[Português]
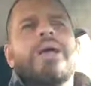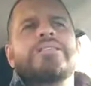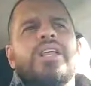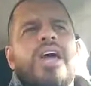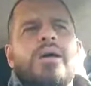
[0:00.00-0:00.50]

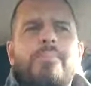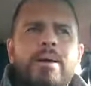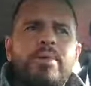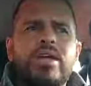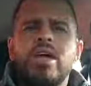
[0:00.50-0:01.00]
brasileira para
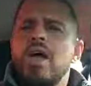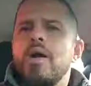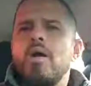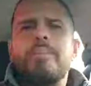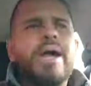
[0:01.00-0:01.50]
mim.
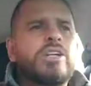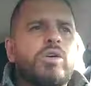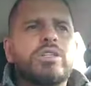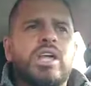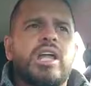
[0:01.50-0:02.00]
Eu perdi o
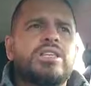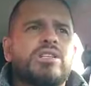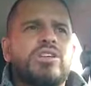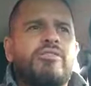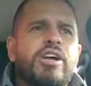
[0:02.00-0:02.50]
interesse
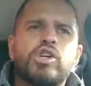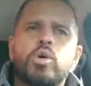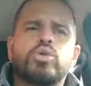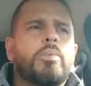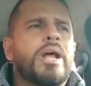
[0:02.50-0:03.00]
de ver
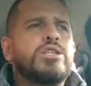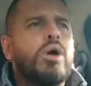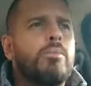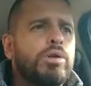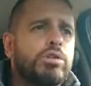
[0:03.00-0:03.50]
jogo do Brasil
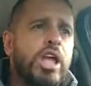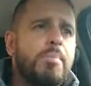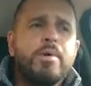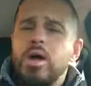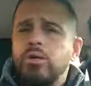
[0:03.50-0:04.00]
há muito
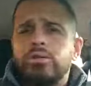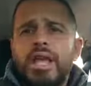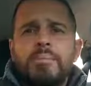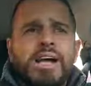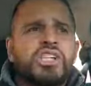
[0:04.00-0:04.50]
tempo. Não
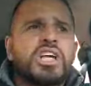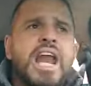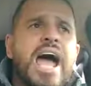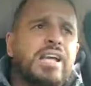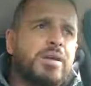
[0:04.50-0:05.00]
tem mais
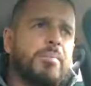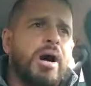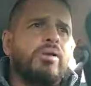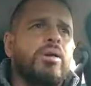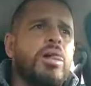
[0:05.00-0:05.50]
craque,
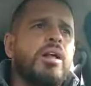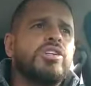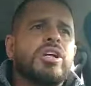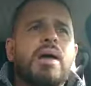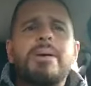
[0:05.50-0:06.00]
mano.
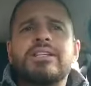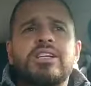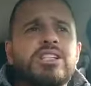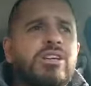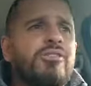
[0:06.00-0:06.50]
Antigamente a
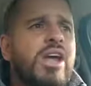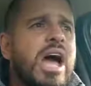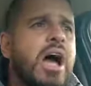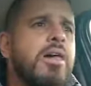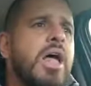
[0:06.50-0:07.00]
gente
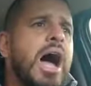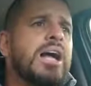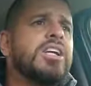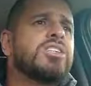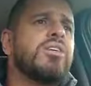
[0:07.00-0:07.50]
via, a
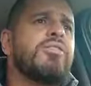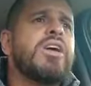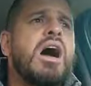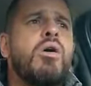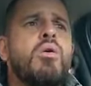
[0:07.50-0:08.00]
gente
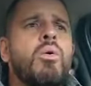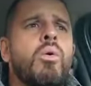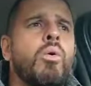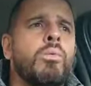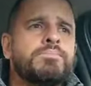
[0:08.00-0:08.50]
via
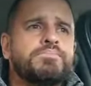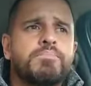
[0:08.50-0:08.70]
um